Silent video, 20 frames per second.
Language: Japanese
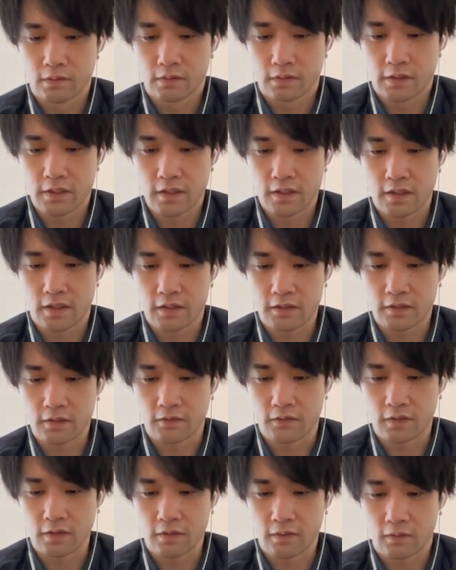期限張ってるよ
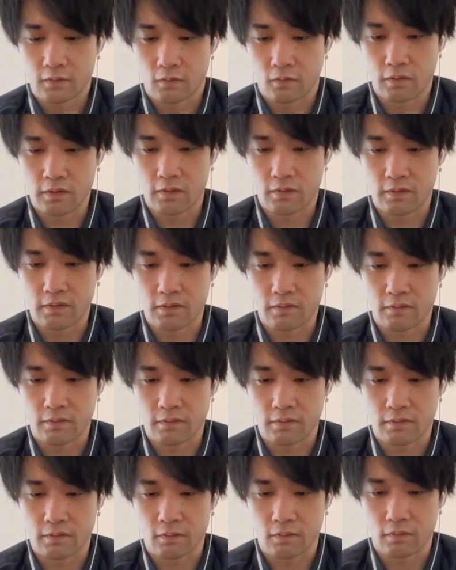ね
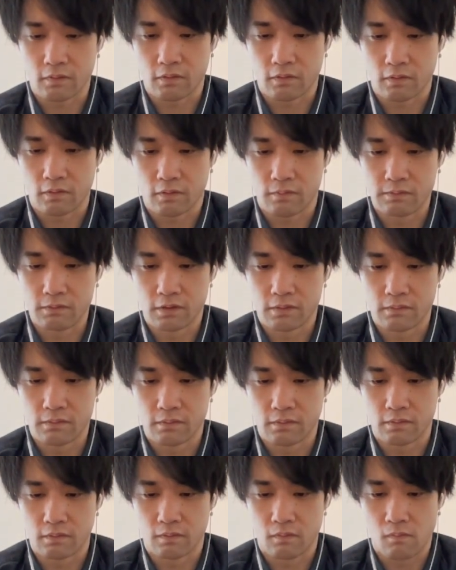
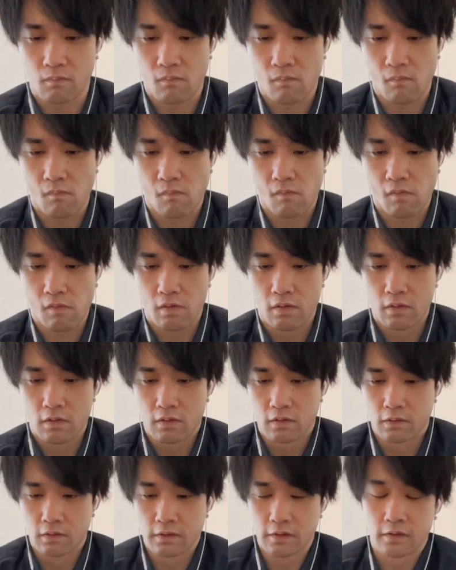オッケーオッケーオッケーオッケーオッケーオッ
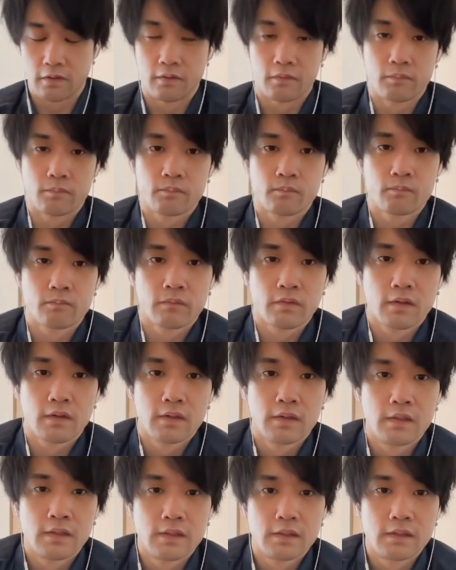ケー
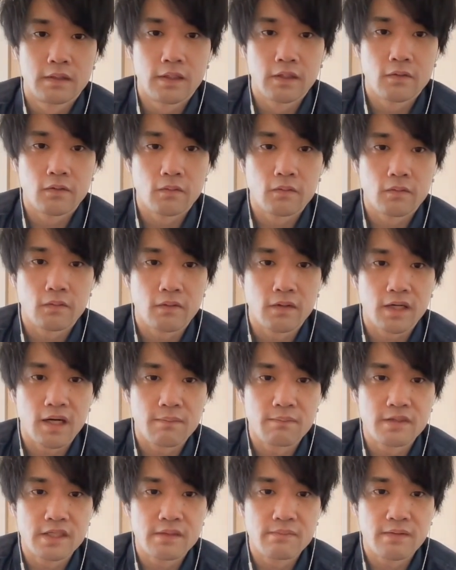で、ここ、か
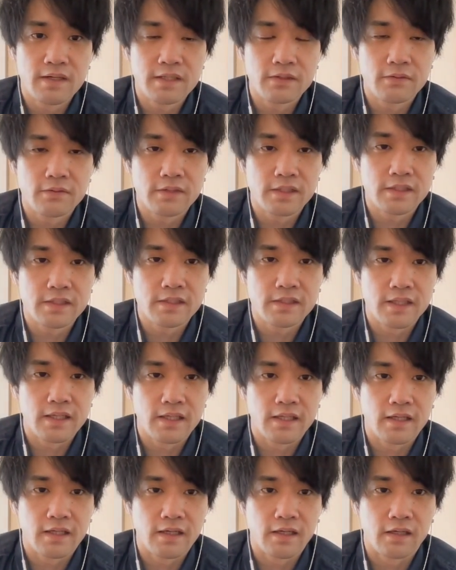ぶり前時です
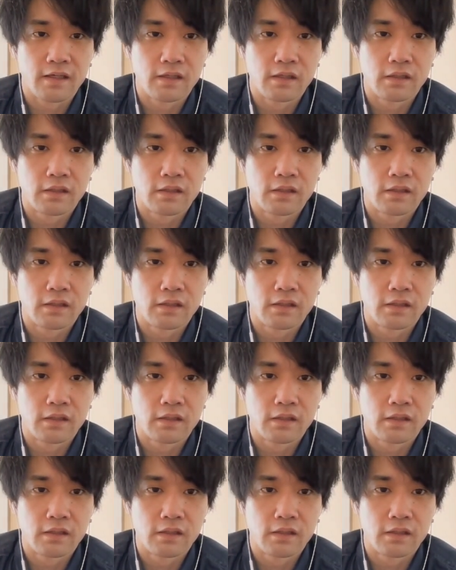ね。はい。